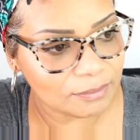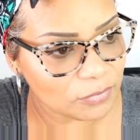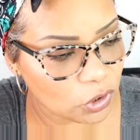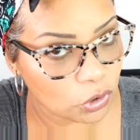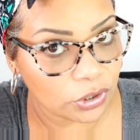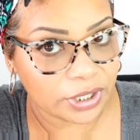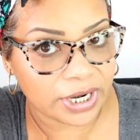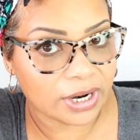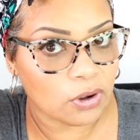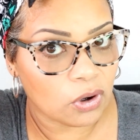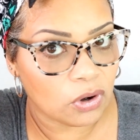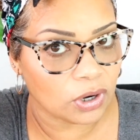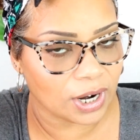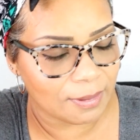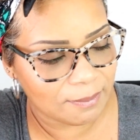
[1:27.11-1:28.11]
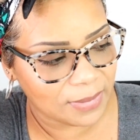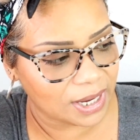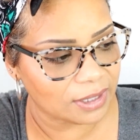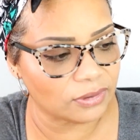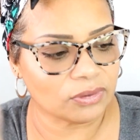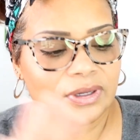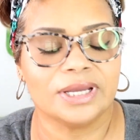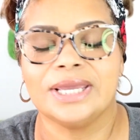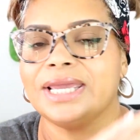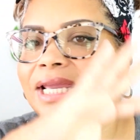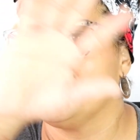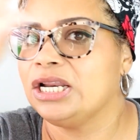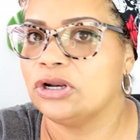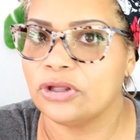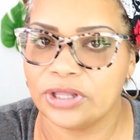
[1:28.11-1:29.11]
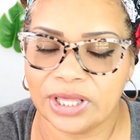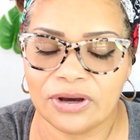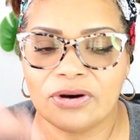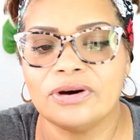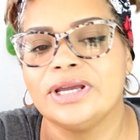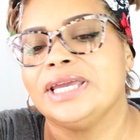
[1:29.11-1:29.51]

lo rego con las manos y lo dejo